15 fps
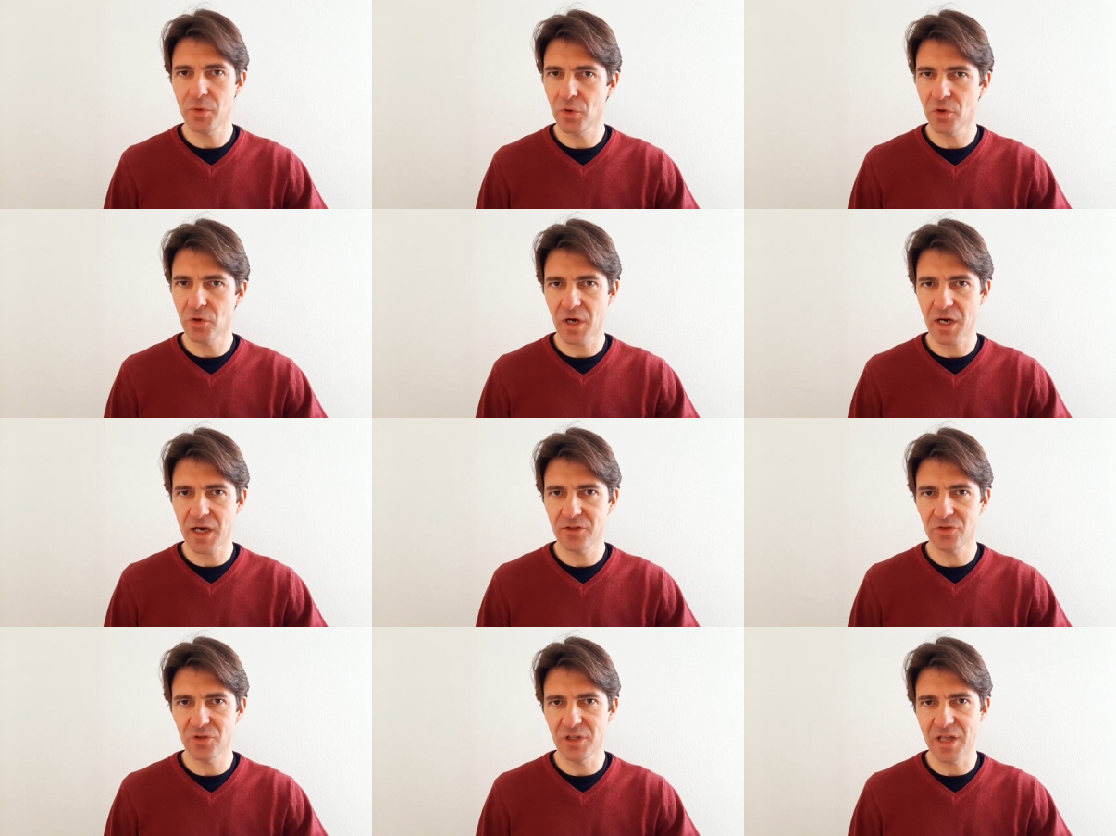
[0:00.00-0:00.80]

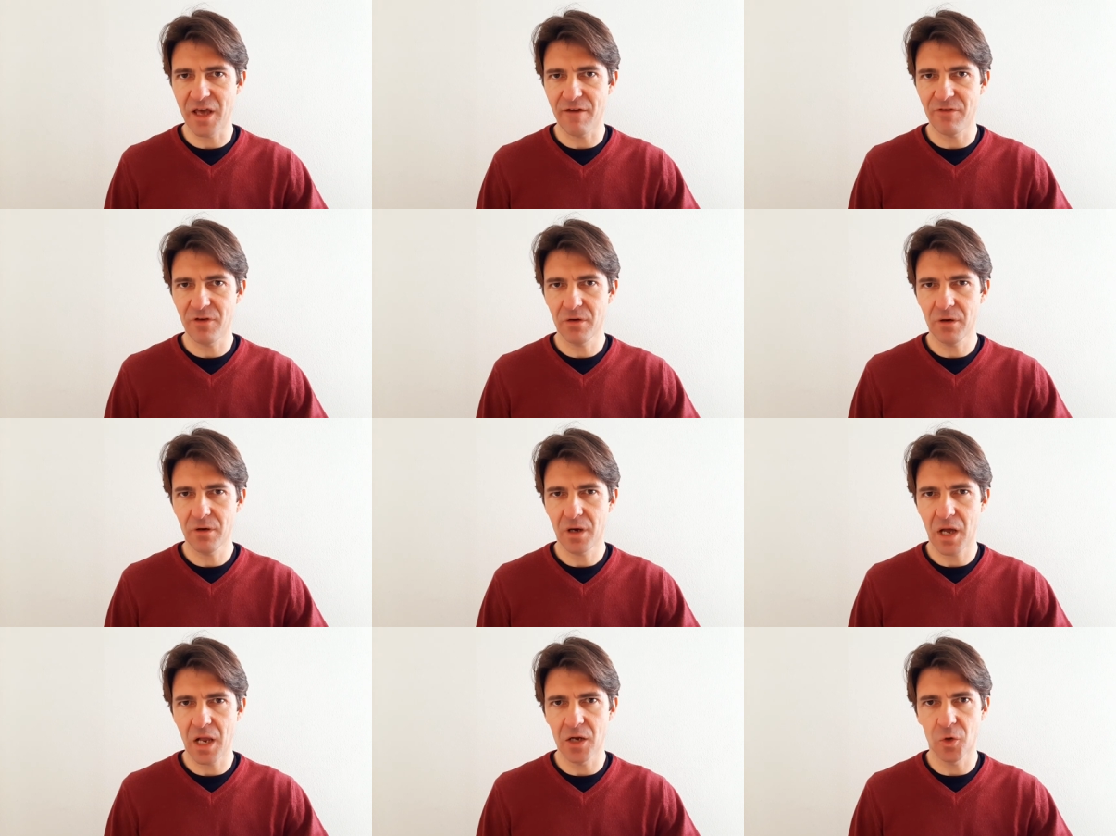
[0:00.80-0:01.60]
corretto di Devio,
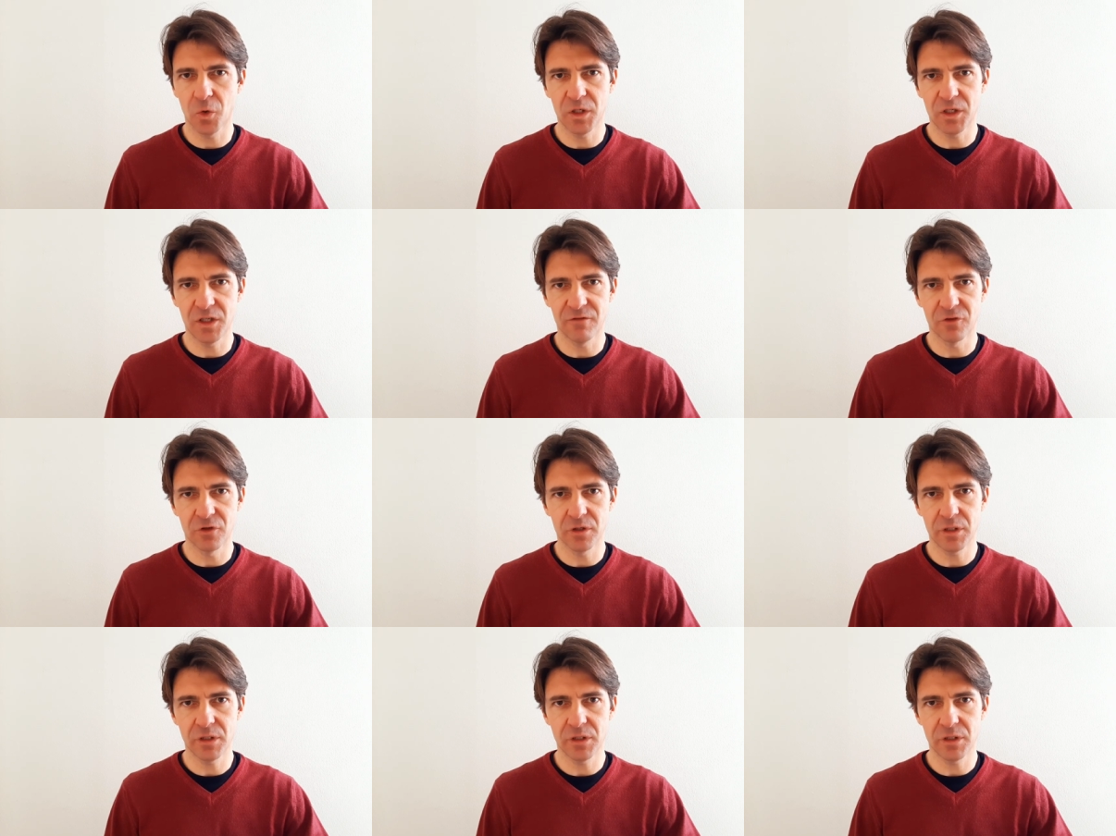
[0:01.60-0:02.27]
alcuni di voi